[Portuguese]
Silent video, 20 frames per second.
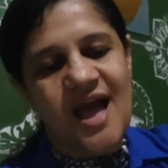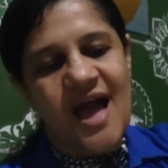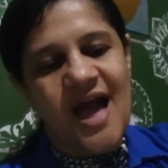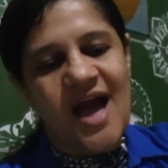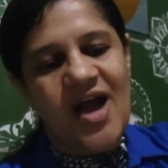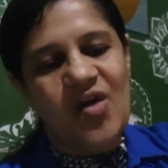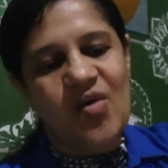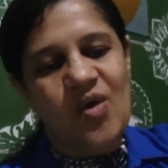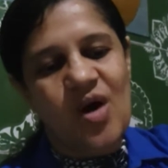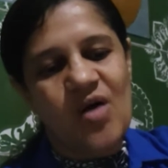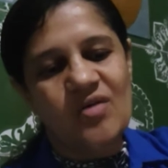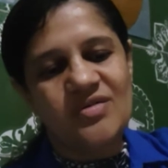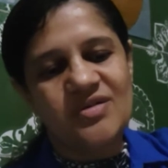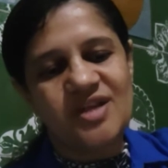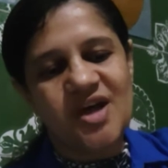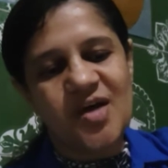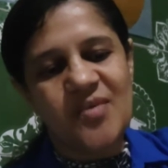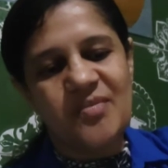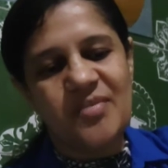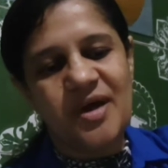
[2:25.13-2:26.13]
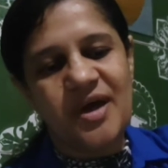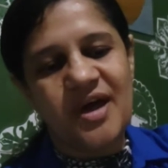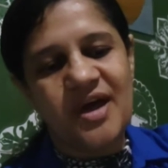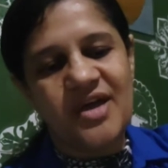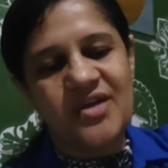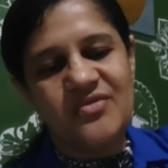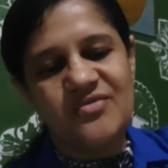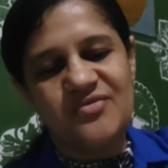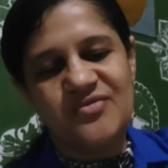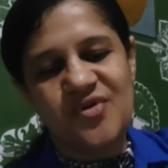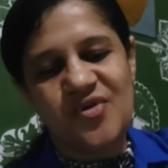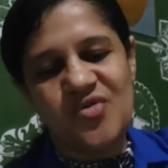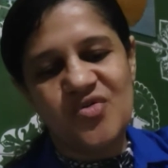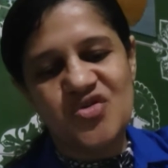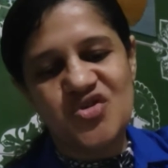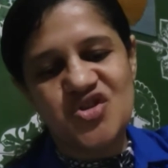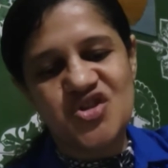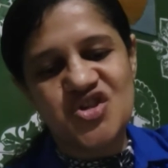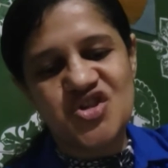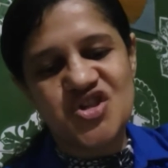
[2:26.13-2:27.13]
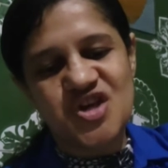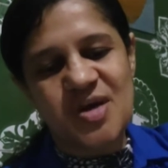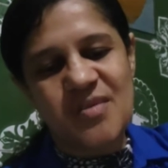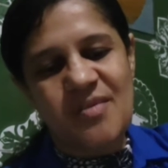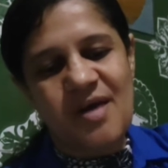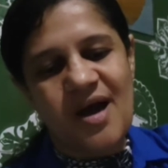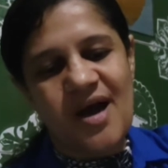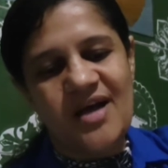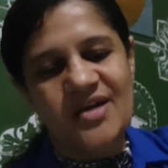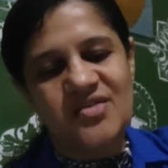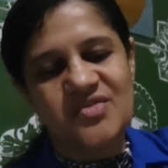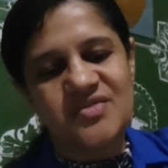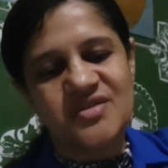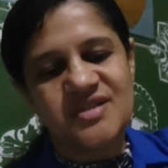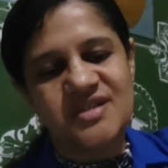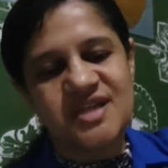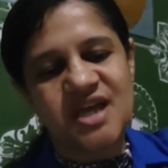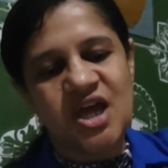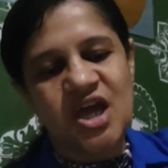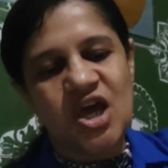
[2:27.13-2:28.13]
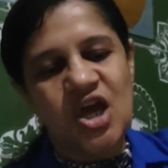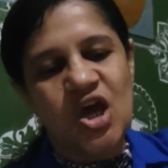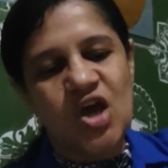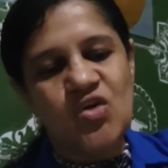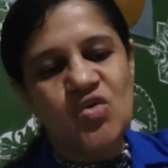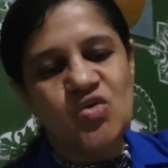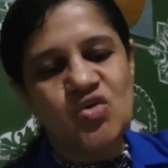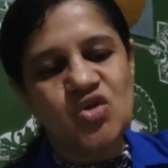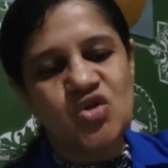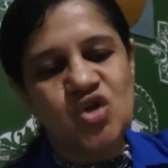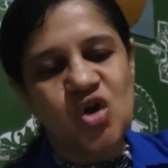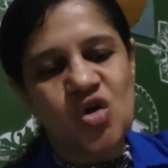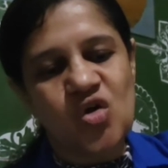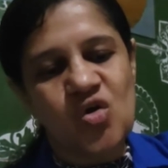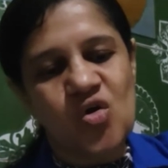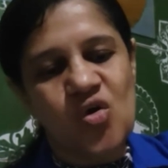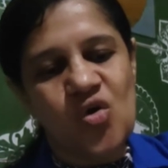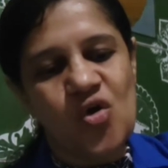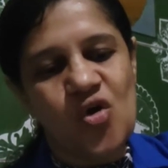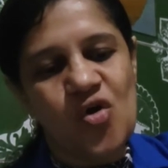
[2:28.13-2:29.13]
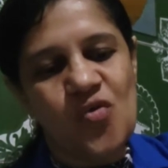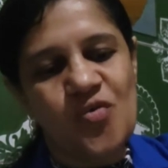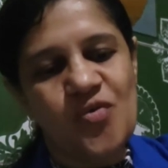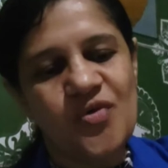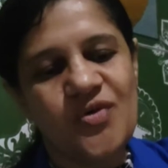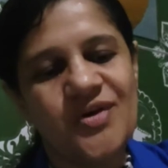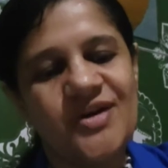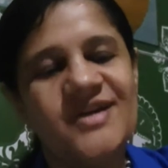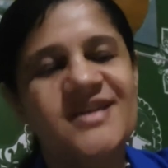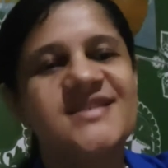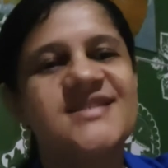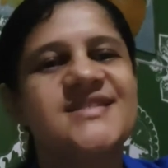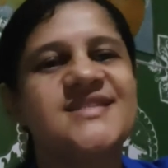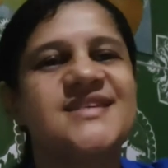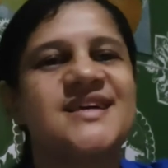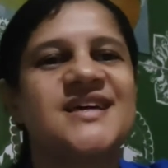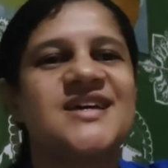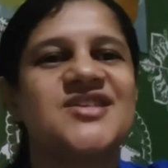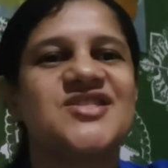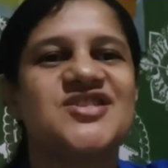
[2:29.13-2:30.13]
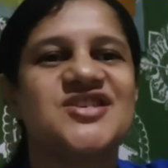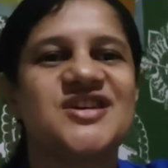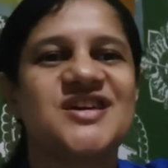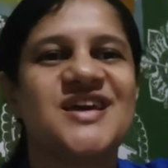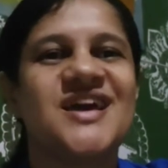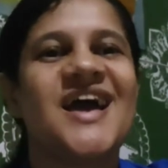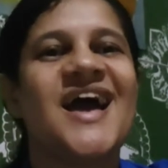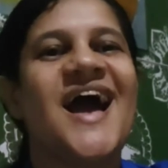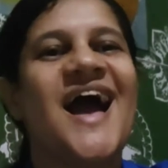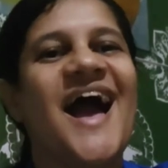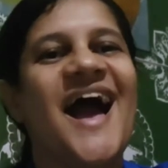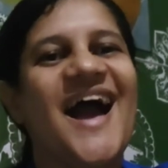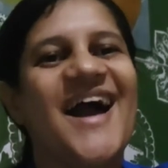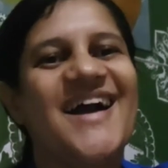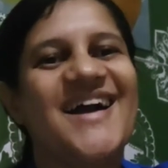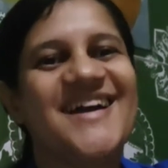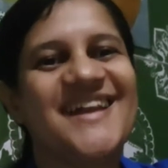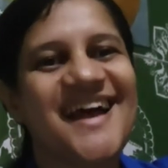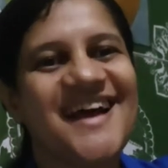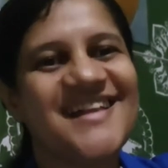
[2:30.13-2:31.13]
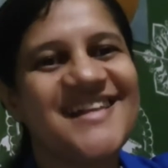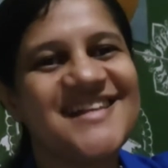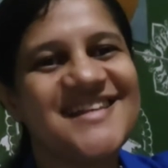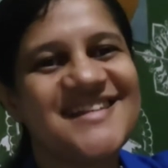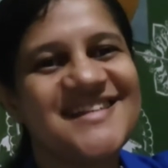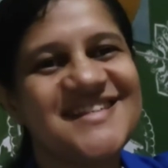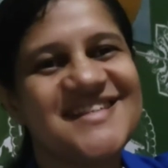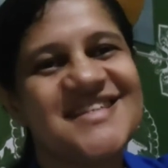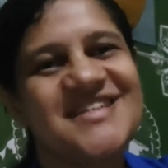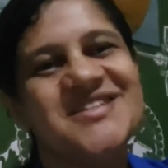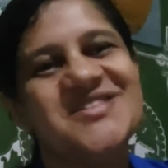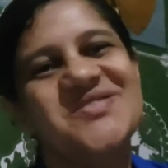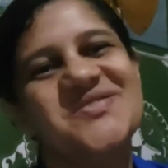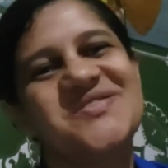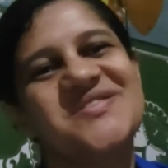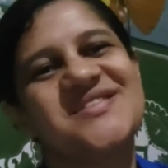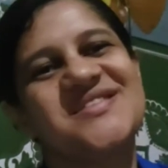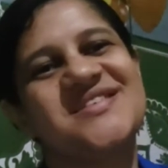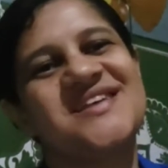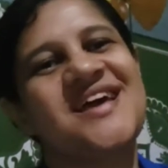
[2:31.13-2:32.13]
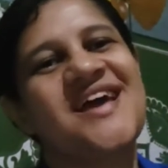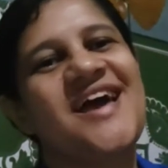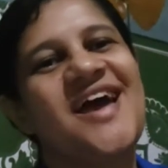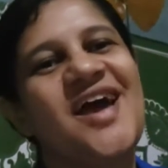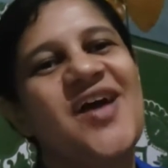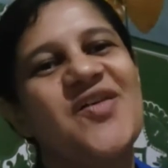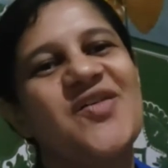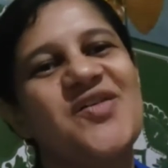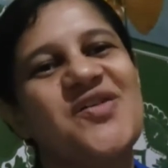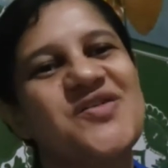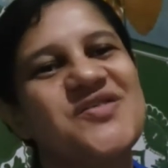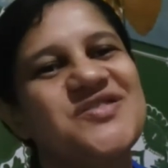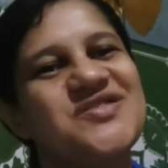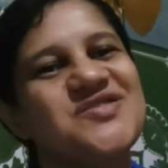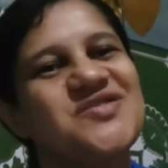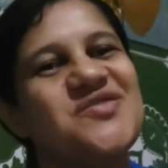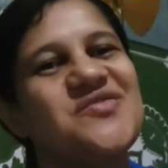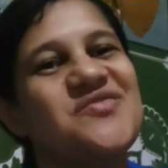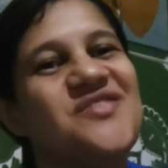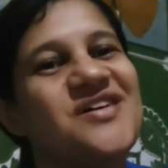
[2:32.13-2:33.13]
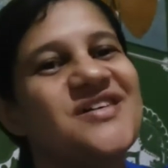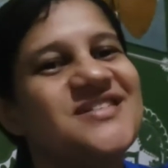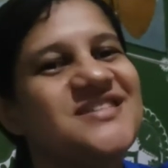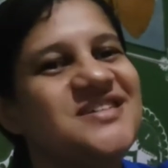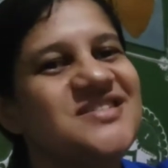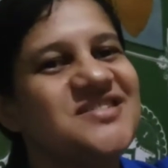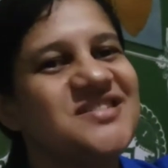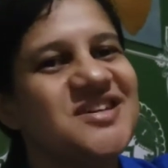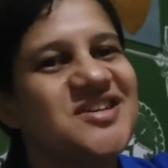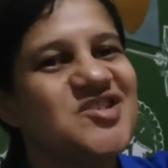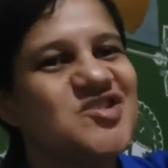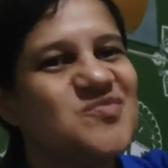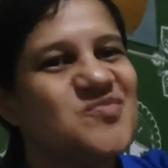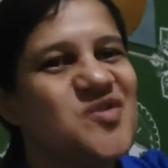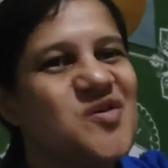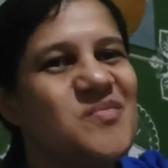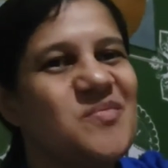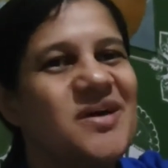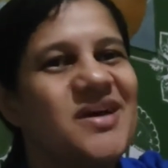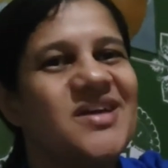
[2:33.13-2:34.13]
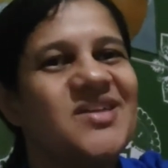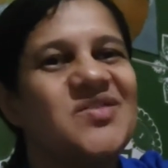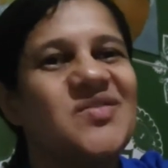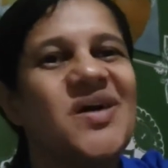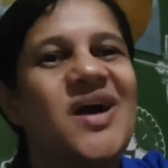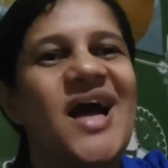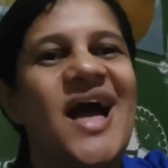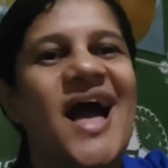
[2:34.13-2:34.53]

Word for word: a qual também foste chamados em um só corpo, e sede agradecidos. É o que eu estou fazendo neste momento,